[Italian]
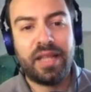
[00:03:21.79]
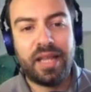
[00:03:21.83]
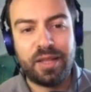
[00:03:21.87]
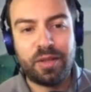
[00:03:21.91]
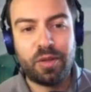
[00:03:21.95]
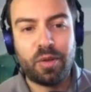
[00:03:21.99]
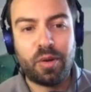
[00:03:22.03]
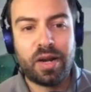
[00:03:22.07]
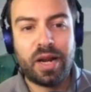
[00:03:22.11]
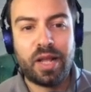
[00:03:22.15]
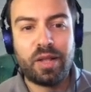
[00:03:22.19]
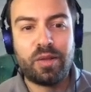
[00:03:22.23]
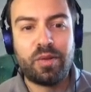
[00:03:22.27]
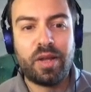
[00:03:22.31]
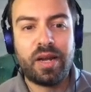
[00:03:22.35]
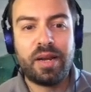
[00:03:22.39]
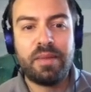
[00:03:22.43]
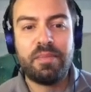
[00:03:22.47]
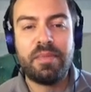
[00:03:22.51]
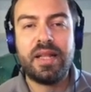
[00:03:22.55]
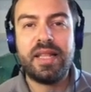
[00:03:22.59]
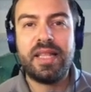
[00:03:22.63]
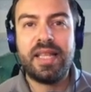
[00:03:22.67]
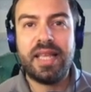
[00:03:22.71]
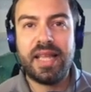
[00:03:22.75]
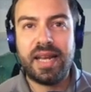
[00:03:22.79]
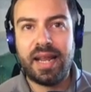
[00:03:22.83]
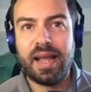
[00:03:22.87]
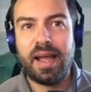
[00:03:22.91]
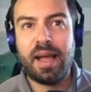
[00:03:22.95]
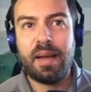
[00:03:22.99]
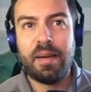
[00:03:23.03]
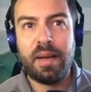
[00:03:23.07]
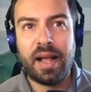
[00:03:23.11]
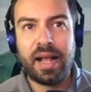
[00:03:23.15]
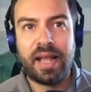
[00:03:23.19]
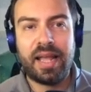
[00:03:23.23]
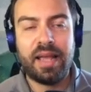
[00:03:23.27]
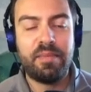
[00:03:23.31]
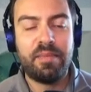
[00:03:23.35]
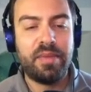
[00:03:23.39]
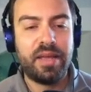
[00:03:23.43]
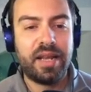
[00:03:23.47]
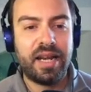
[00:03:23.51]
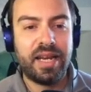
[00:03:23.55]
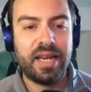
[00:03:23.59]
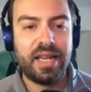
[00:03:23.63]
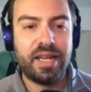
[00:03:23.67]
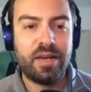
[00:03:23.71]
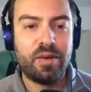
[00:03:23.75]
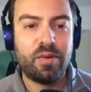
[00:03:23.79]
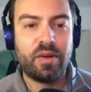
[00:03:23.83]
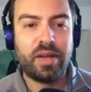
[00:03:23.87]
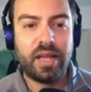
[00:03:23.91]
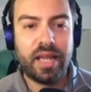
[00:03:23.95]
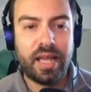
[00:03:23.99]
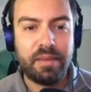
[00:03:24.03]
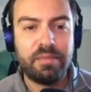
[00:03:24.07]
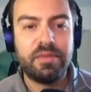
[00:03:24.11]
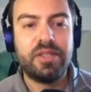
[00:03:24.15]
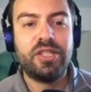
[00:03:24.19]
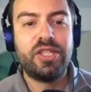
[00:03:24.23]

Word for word: è tornato a ribadire anche a Berlino che